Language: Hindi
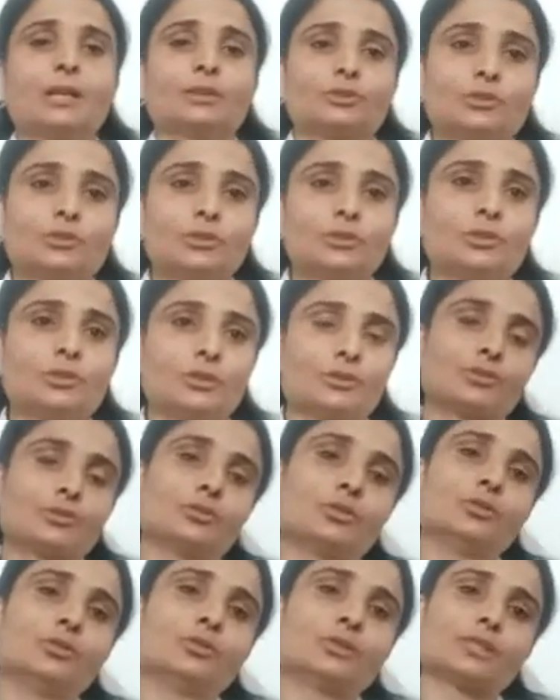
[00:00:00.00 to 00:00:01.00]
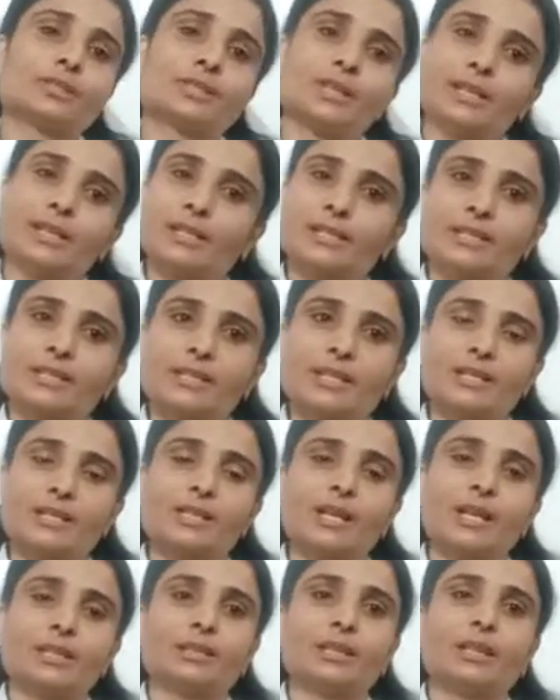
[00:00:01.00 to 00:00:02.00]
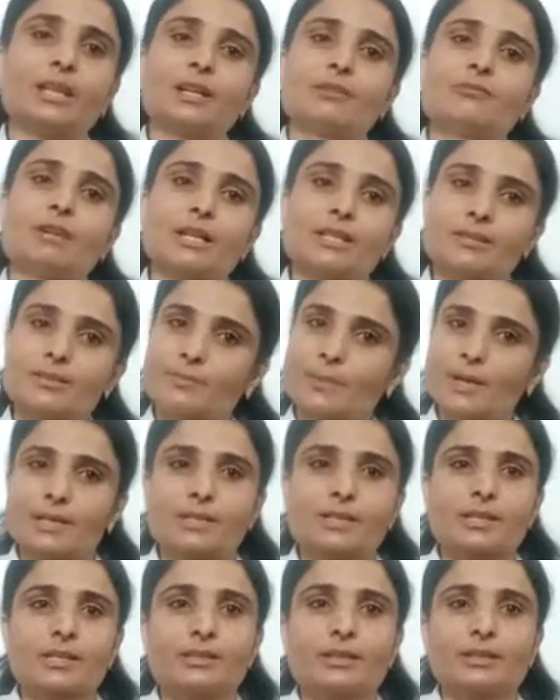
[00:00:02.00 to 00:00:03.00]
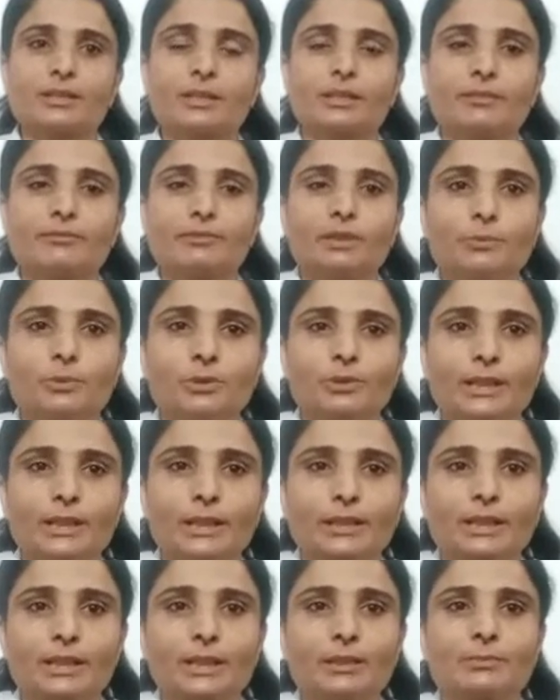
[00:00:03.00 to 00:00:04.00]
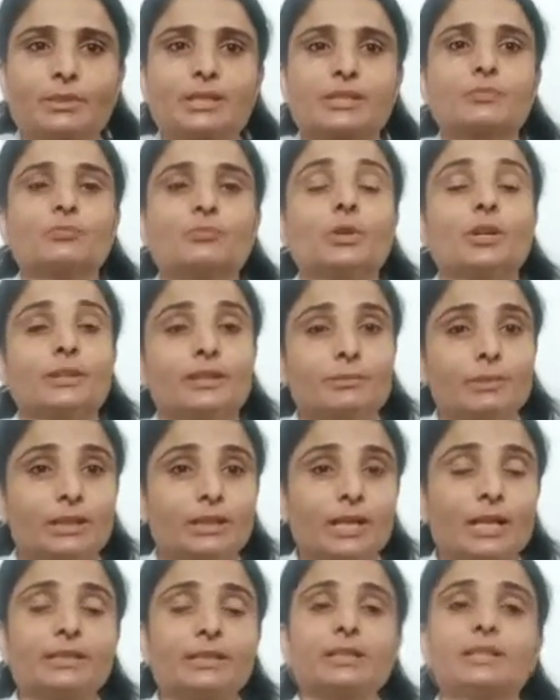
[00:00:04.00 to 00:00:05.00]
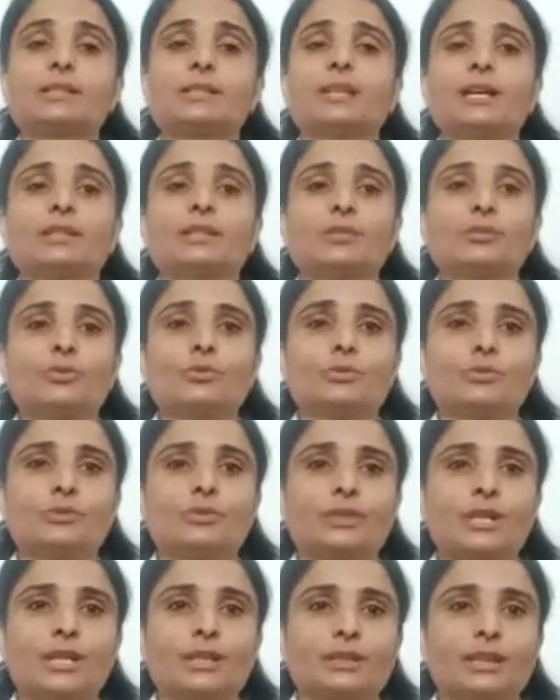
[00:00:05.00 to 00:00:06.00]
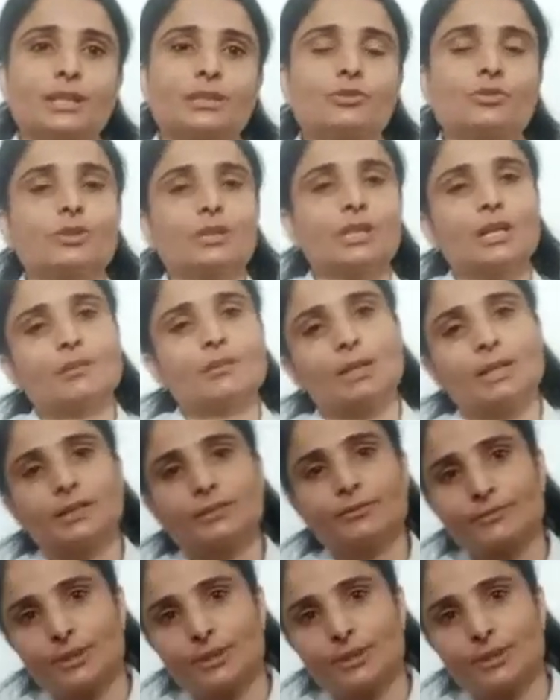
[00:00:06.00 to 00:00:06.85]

तो जो सेकंड स्टेज आती है वहाँ स्पास्टिसिटी डेवलप होने लगती है मीन्स बॉडी में टाइटनेस आनी शुरू हो जाती है जो कि हमारी